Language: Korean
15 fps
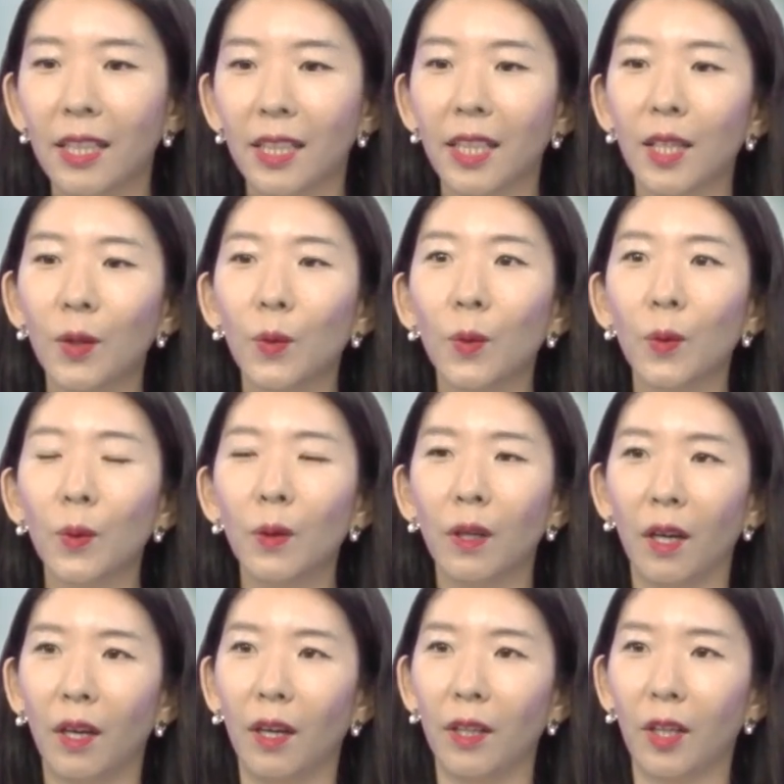그리고
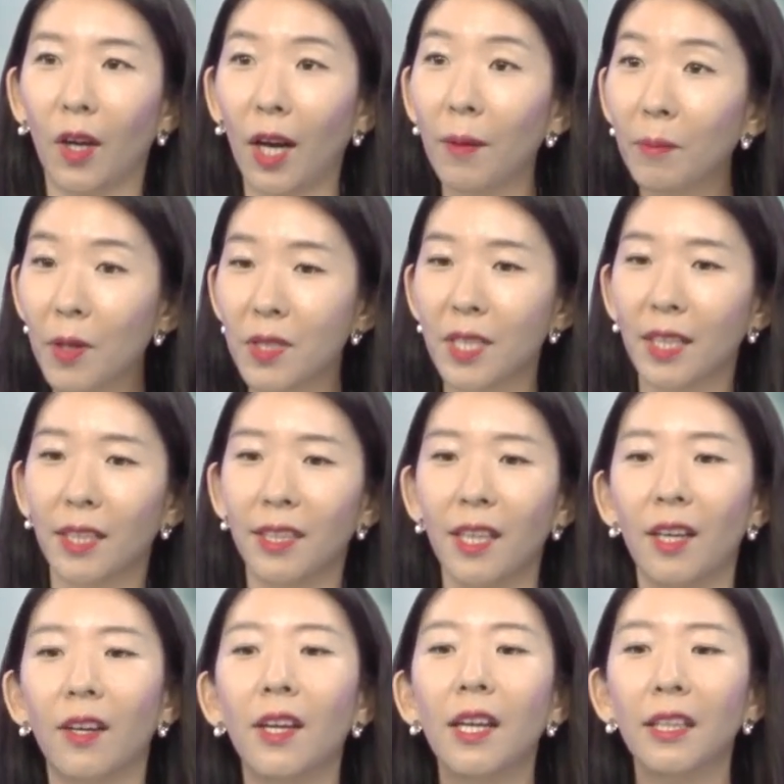
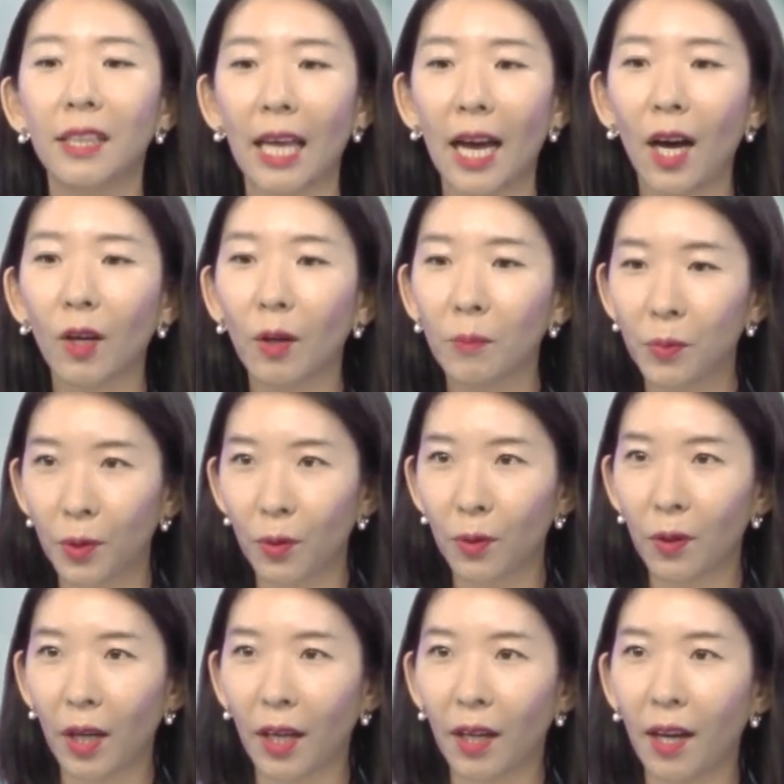11번째는요. 어, 대학원
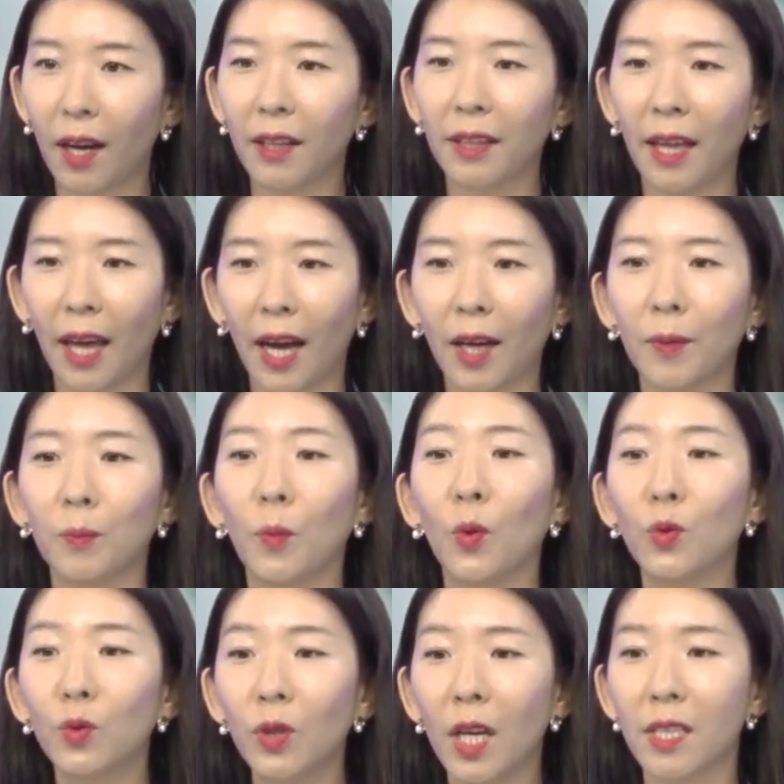프로그램과 대학
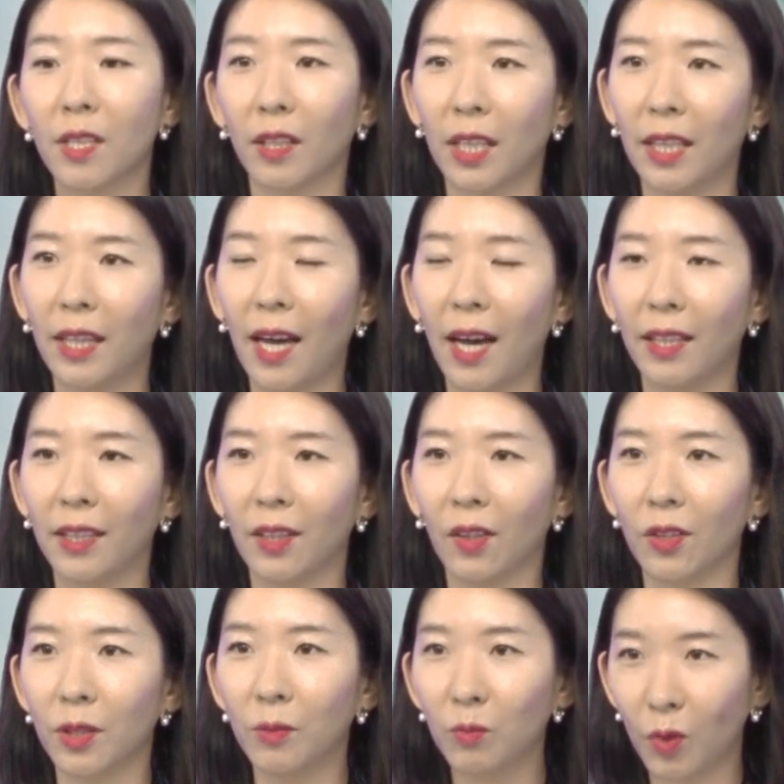모두에서 기대하는
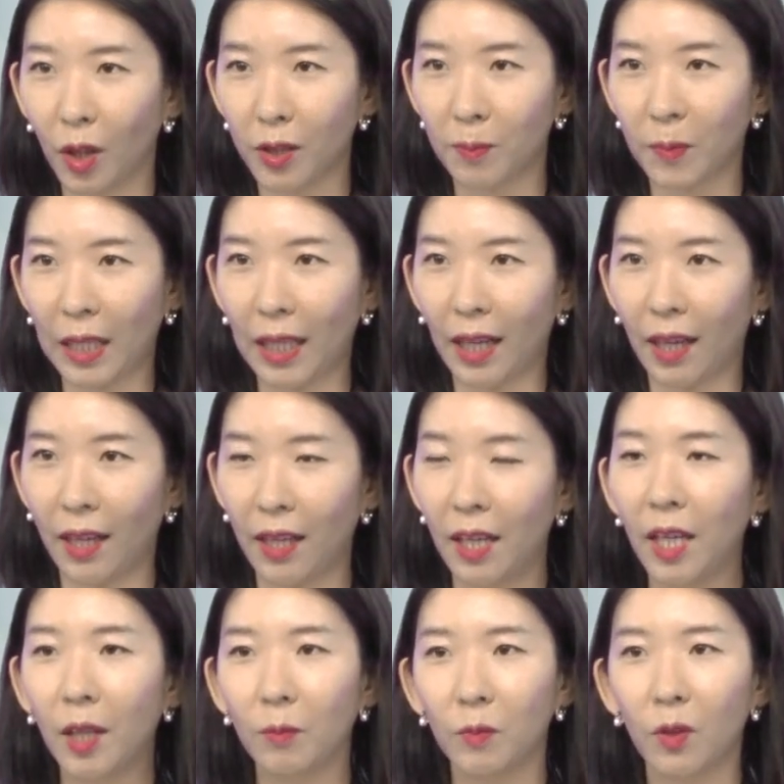것은 무엇입니까?
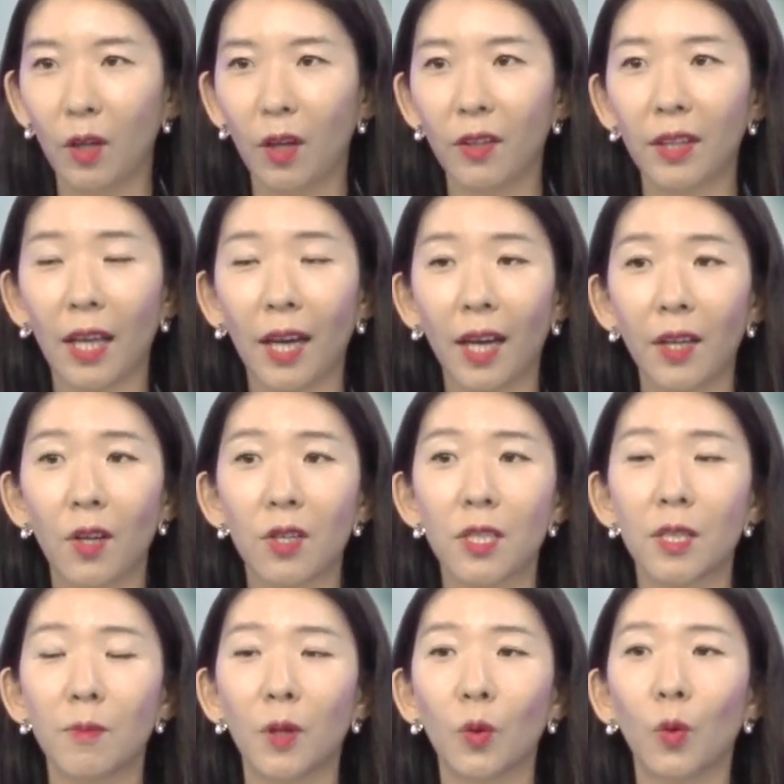물론 내가
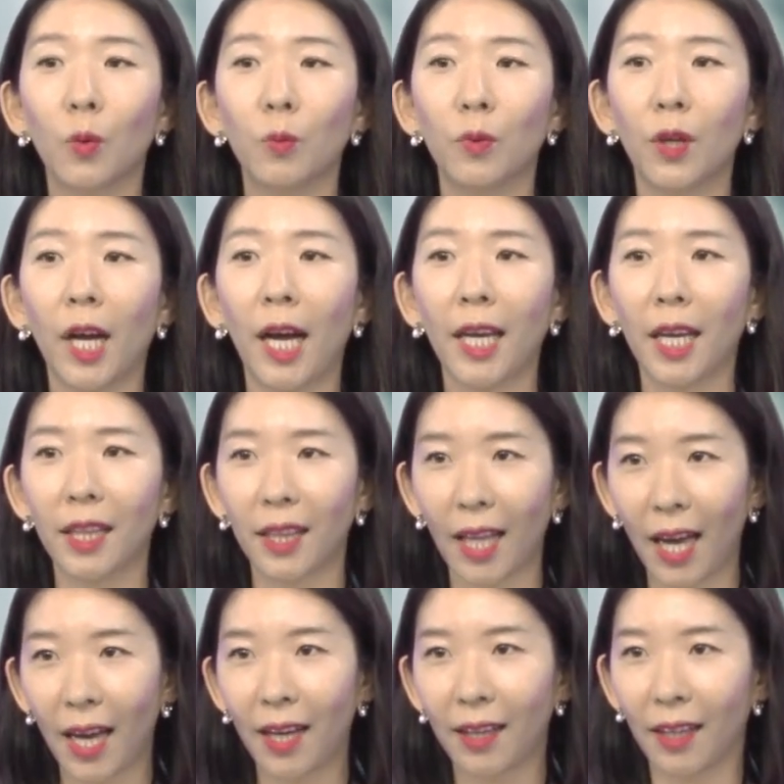열심히 공부를
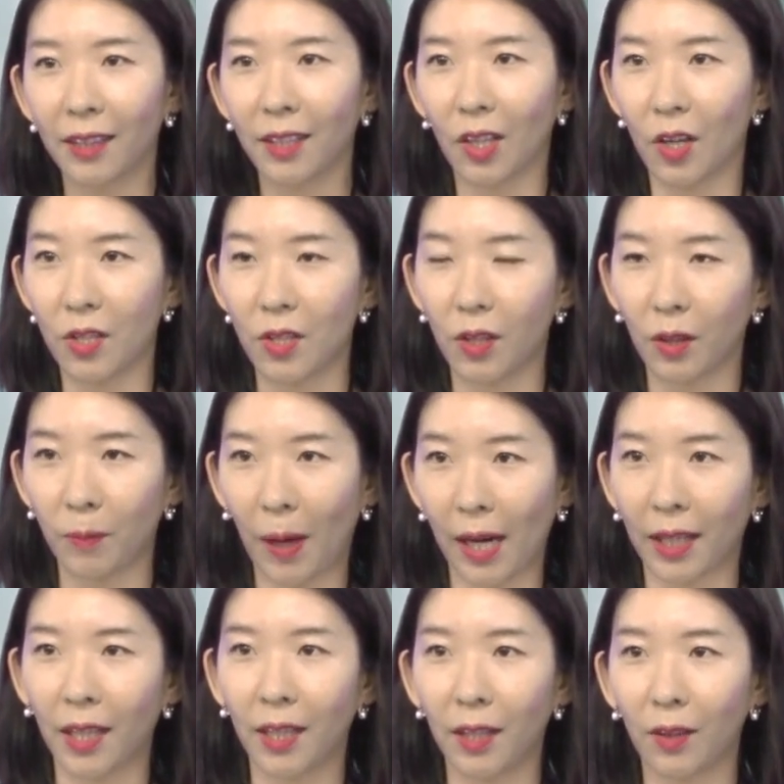하겠다라는 열정을
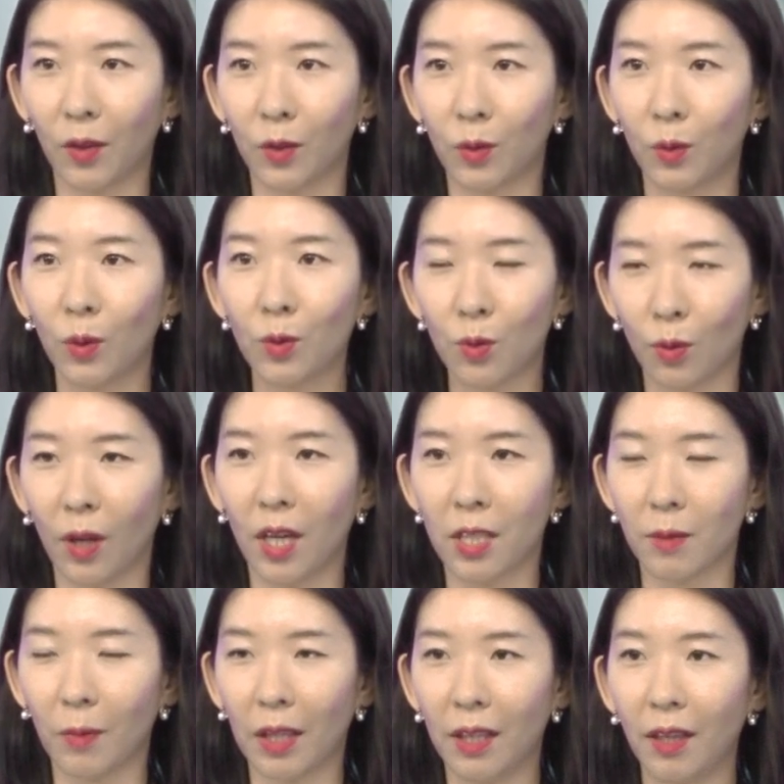밝히는 것도
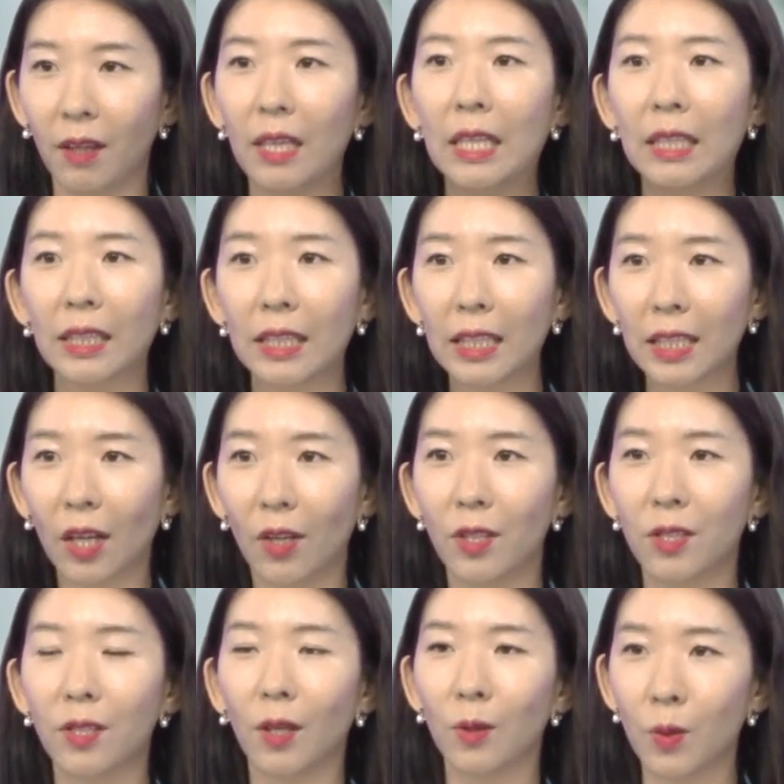중요하지만요. 그
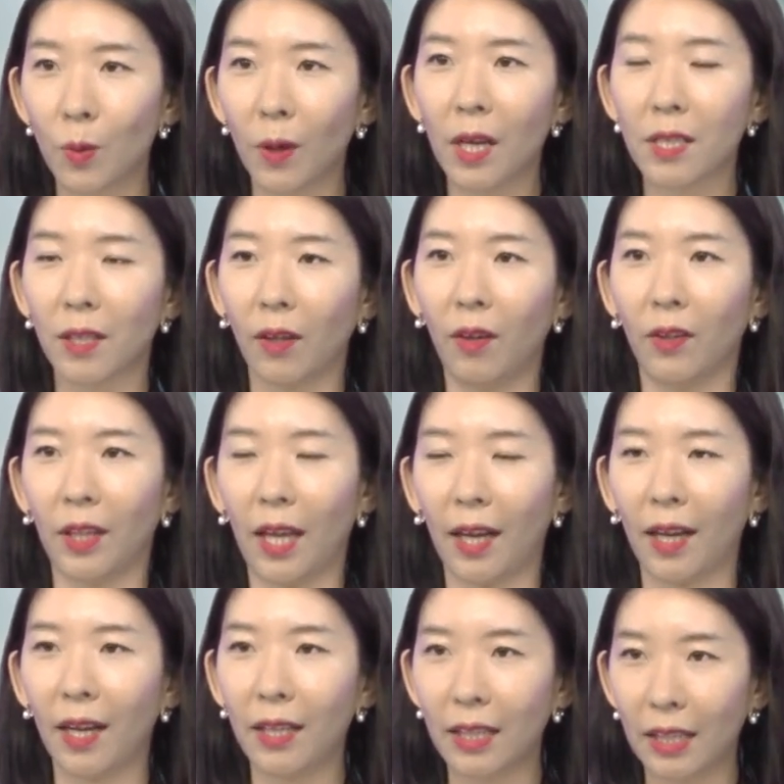열정 속에서
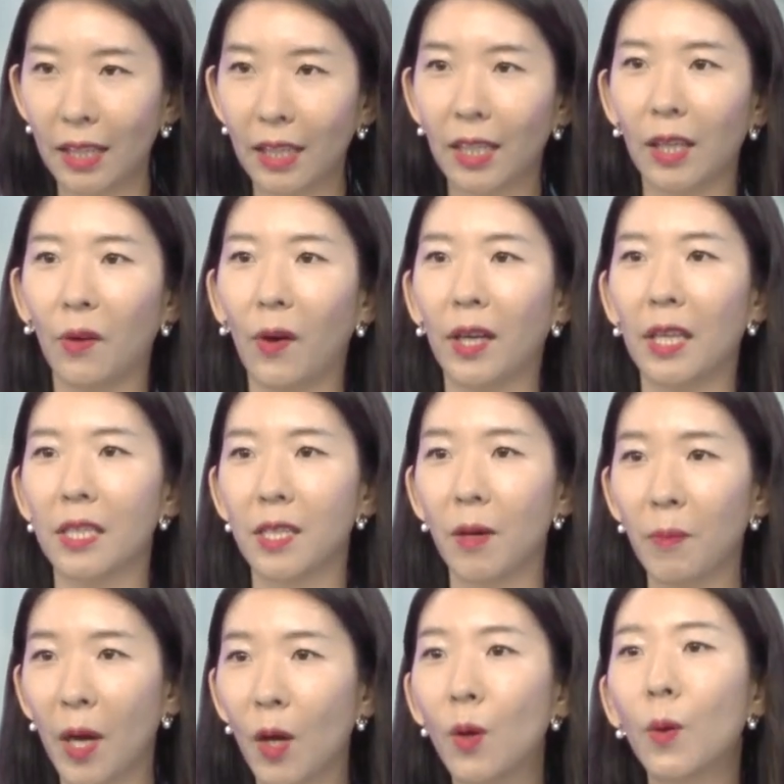내가 이 기관에서
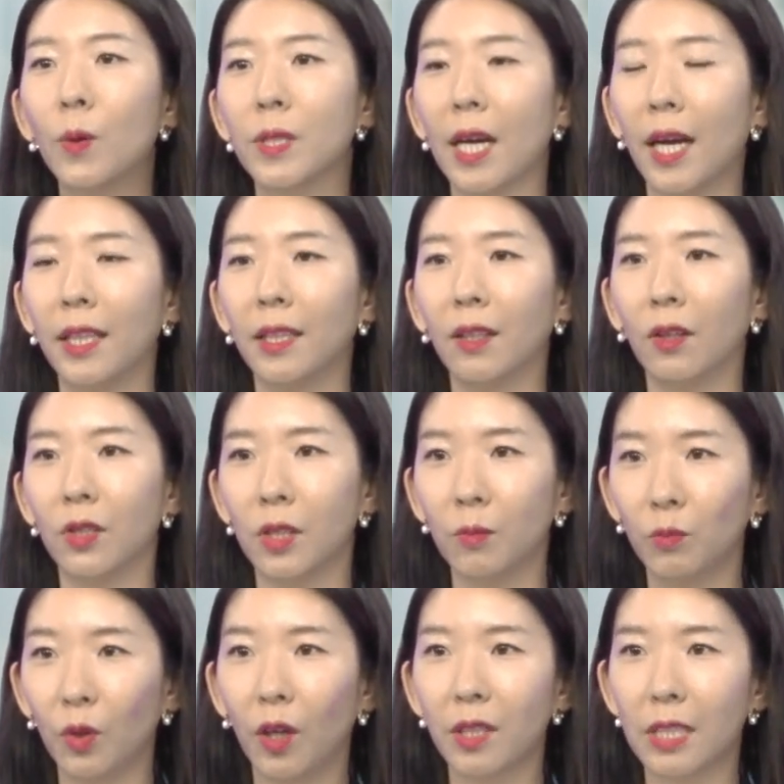배우고자 하는 것이
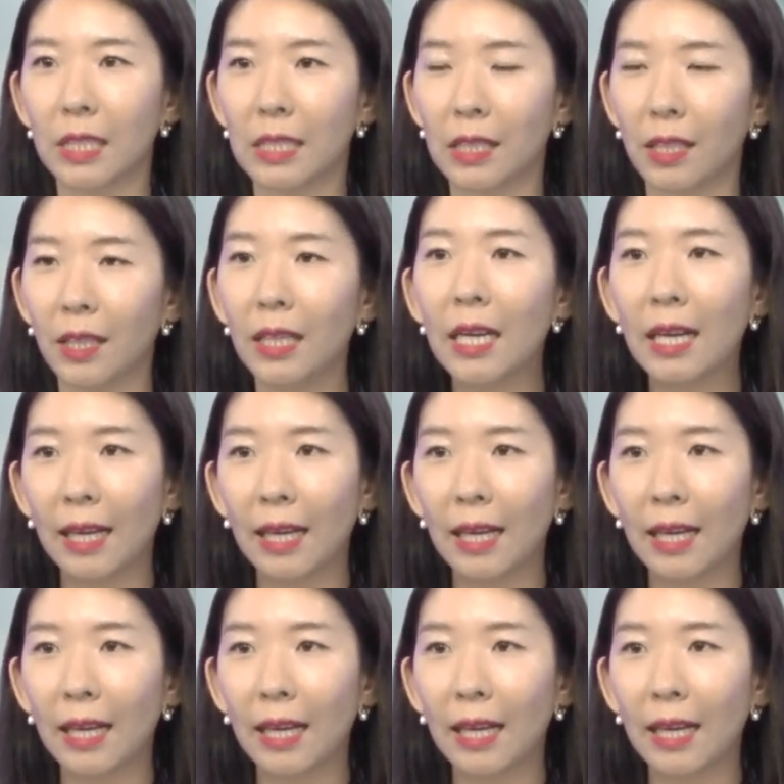무엇인지를